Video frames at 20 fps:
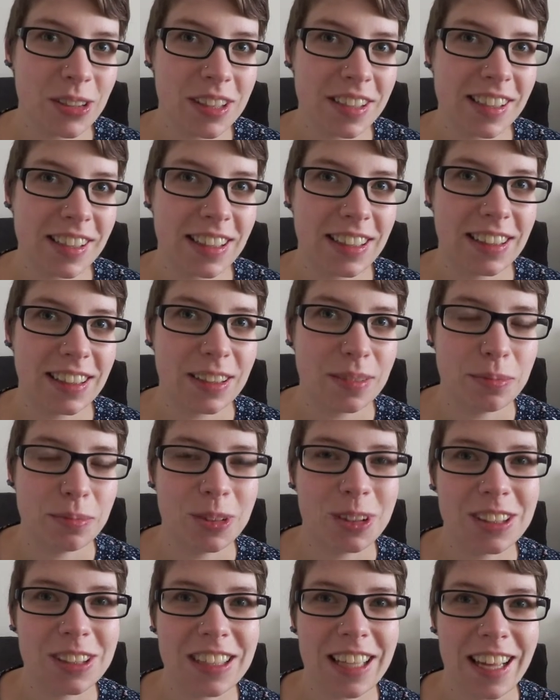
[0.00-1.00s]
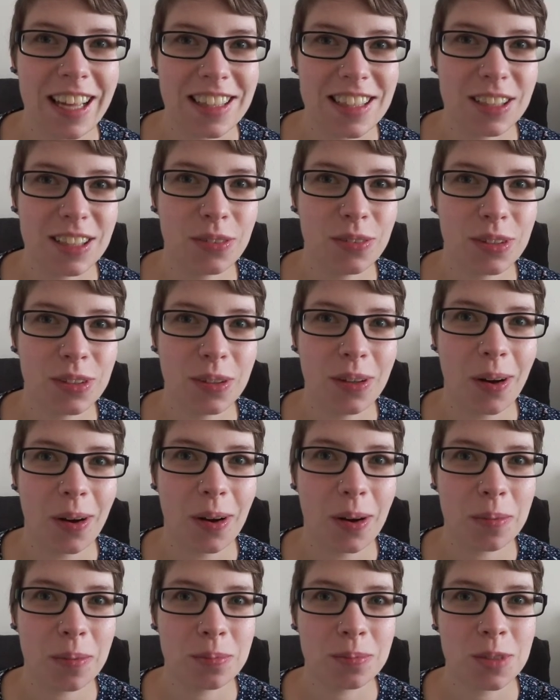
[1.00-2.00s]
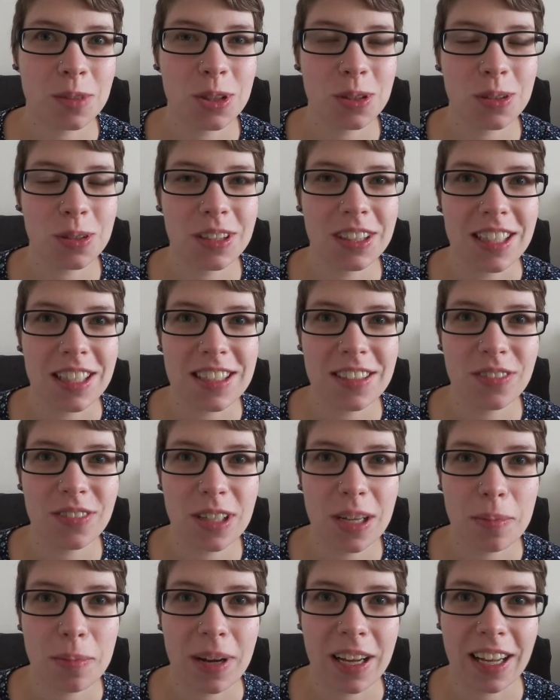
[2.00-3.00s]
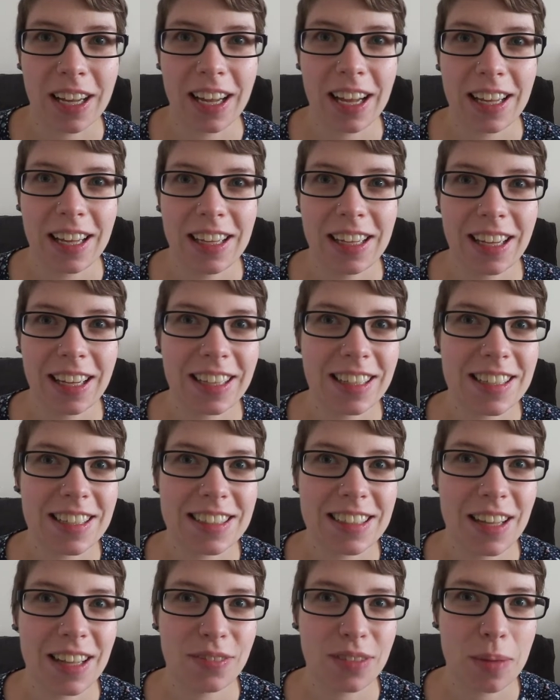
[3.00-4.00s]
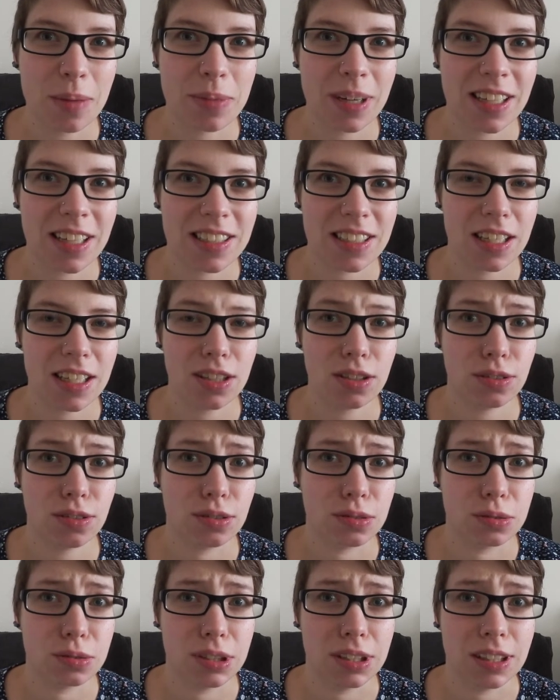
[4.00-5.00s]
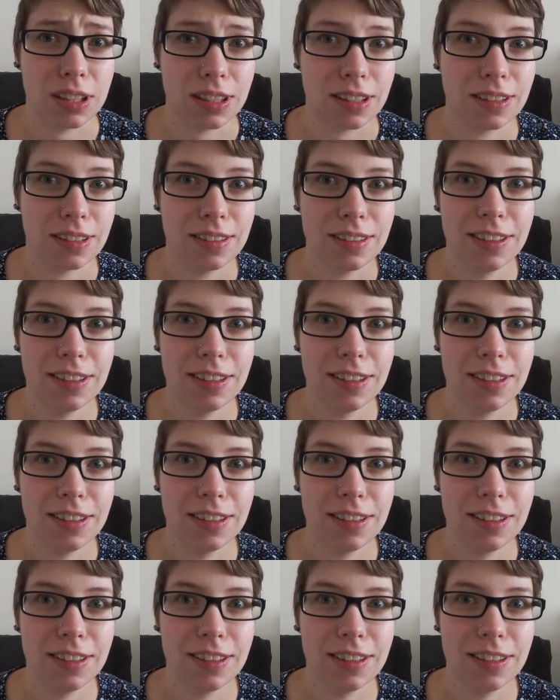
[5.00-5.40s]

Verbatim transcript: Hallöchen, ihr Lieben, und herzlich willkommen. Schön, dass ihr wieder bei Renas Live dabei seid. Oh je.